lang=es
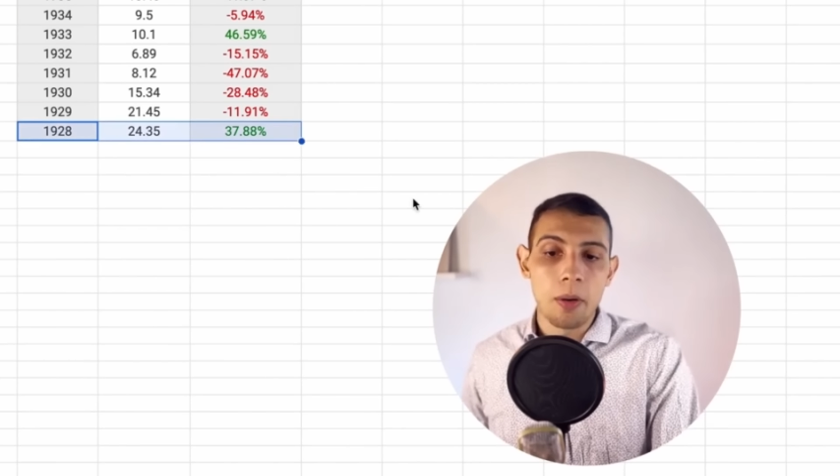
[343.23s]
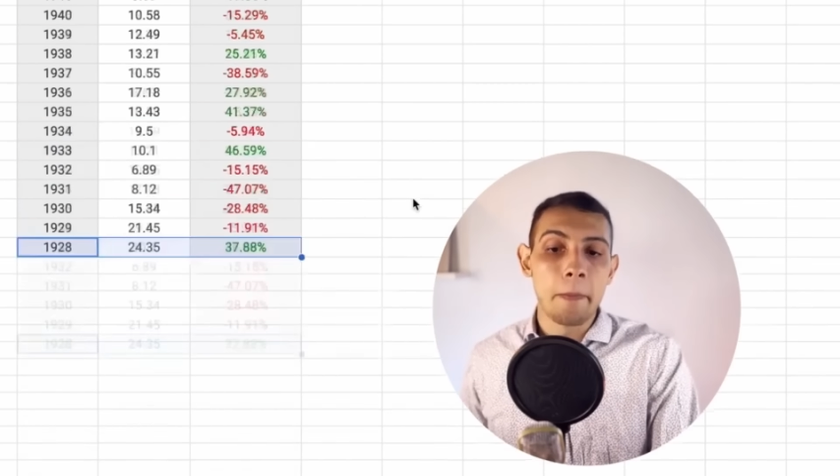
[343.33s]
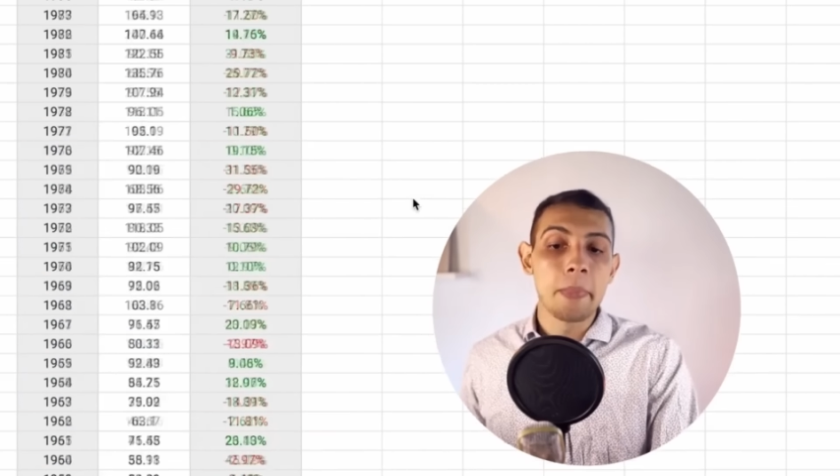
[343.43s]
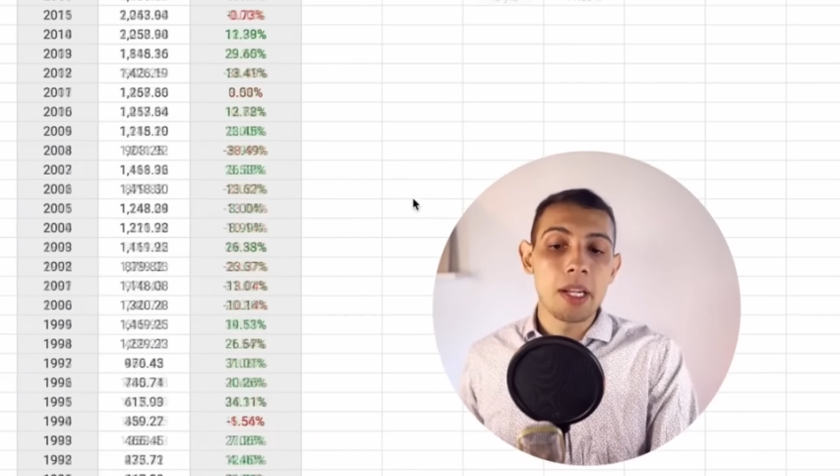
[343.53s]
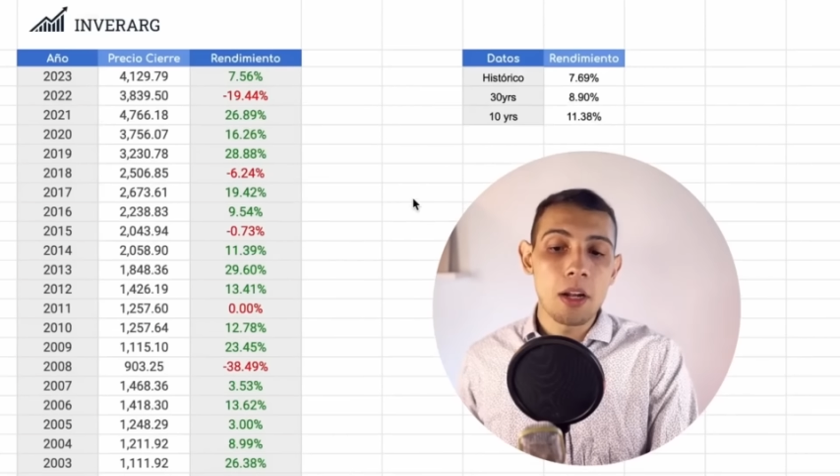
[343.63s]

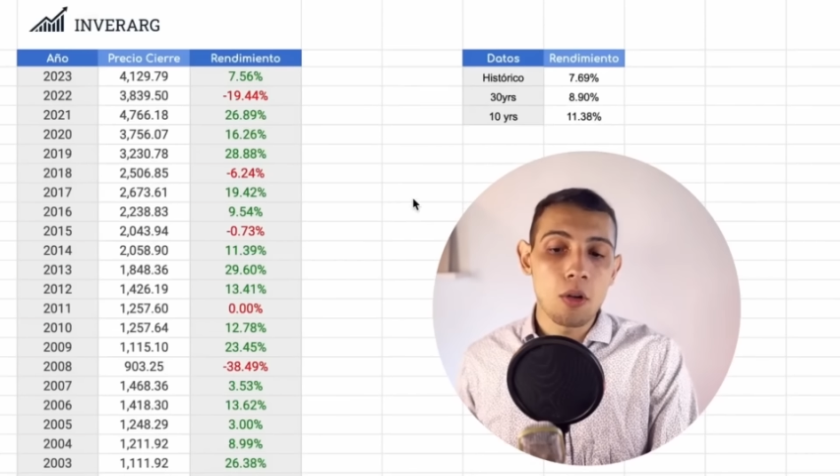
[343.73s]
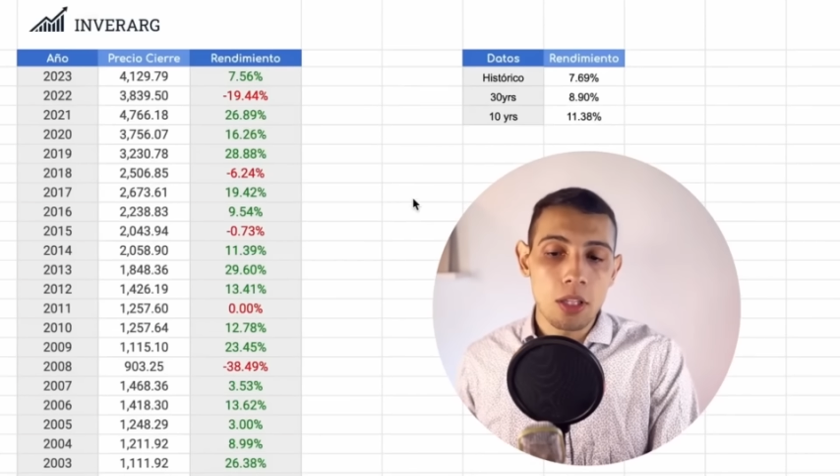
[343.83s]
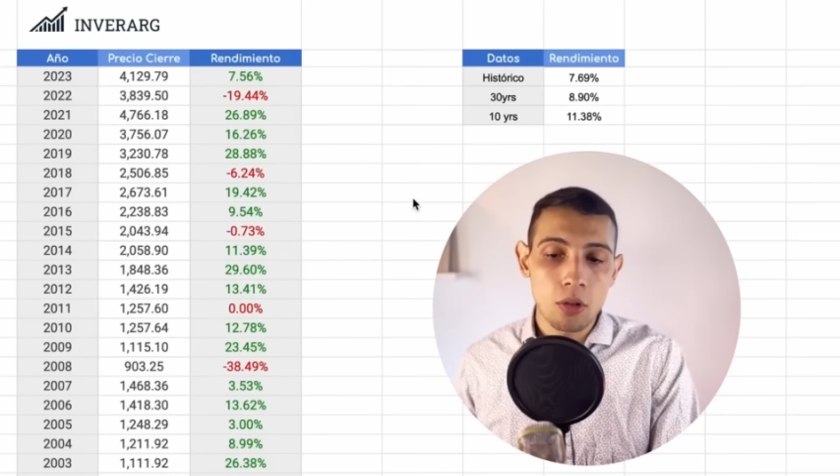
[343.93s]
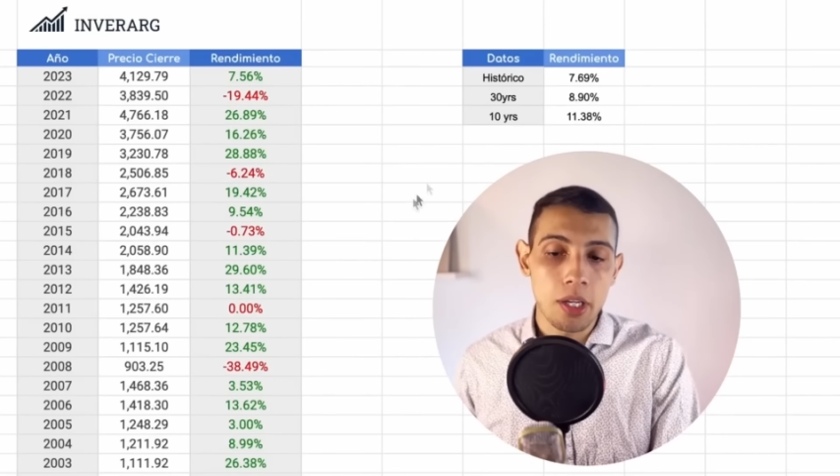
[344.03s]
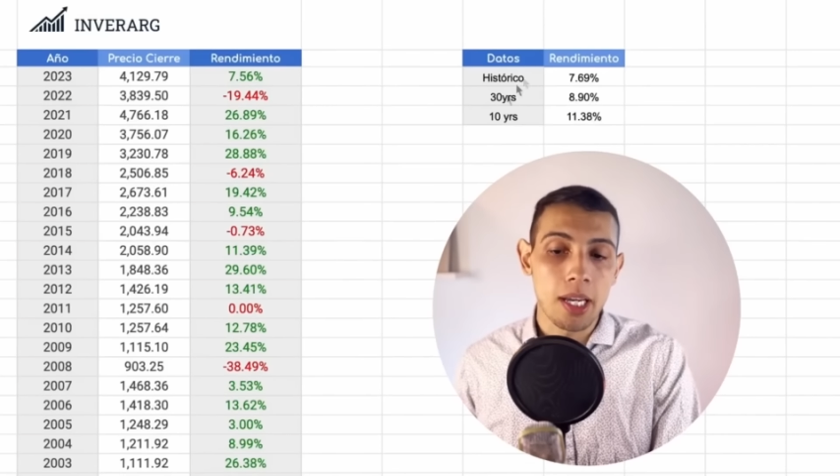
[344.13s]
mirá los
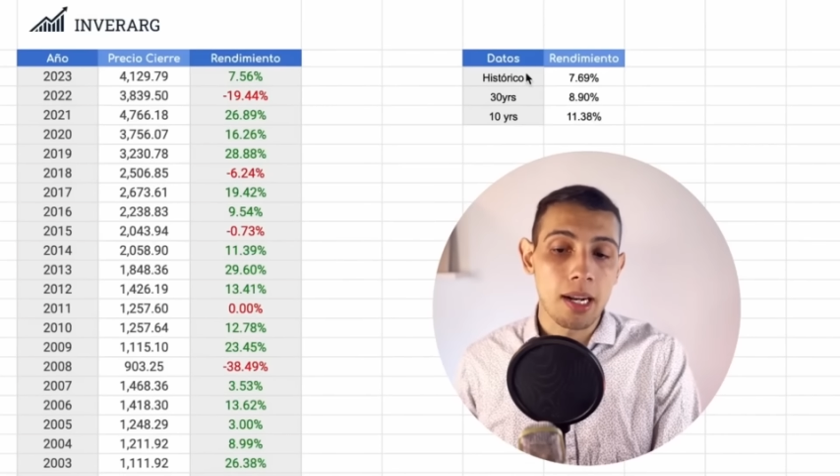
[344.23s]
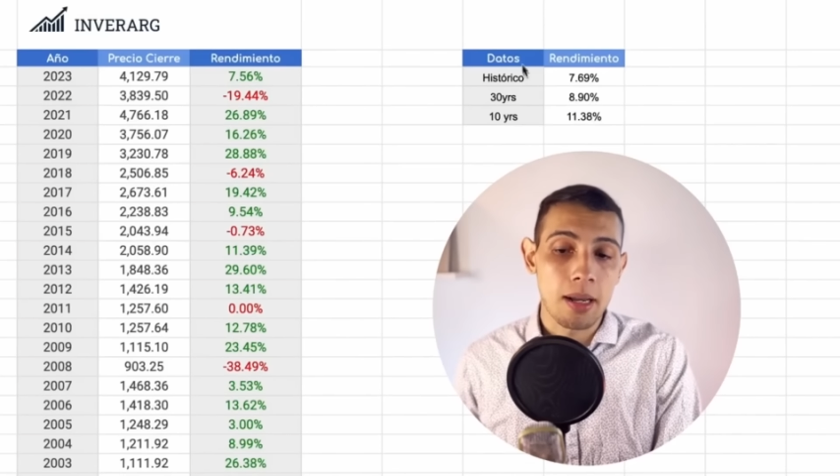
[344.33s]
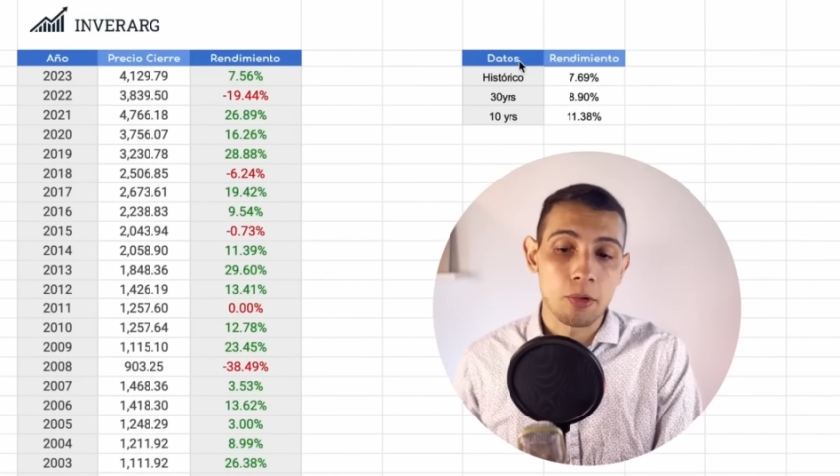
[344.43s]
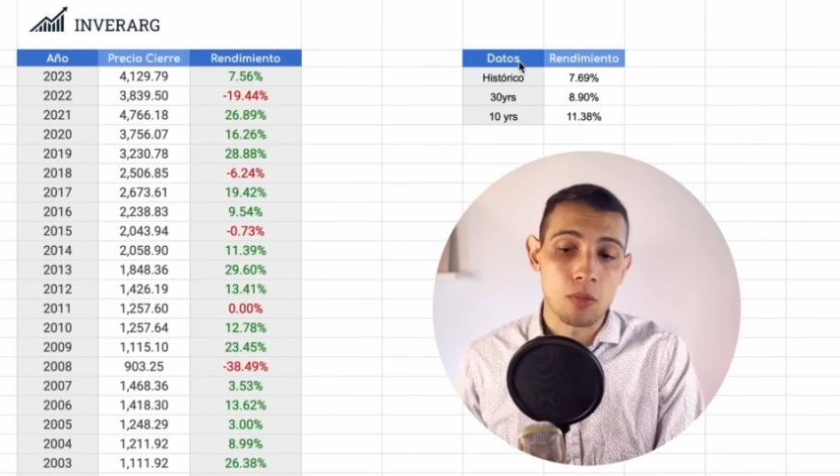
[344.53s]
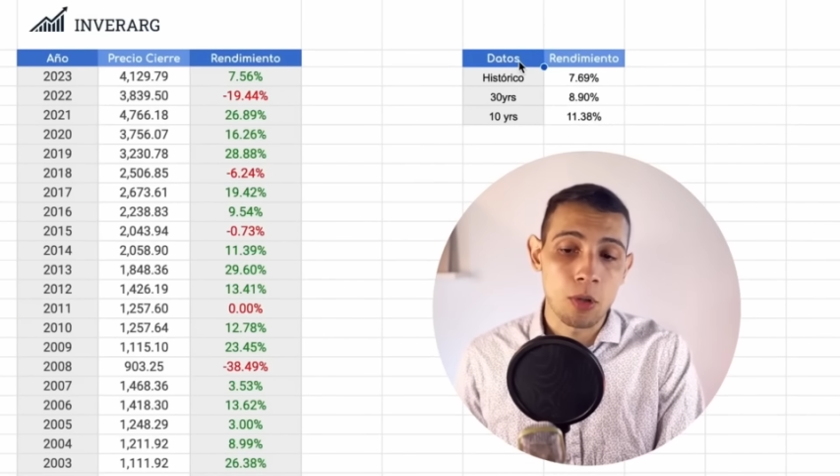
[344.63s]
datos que cargamos.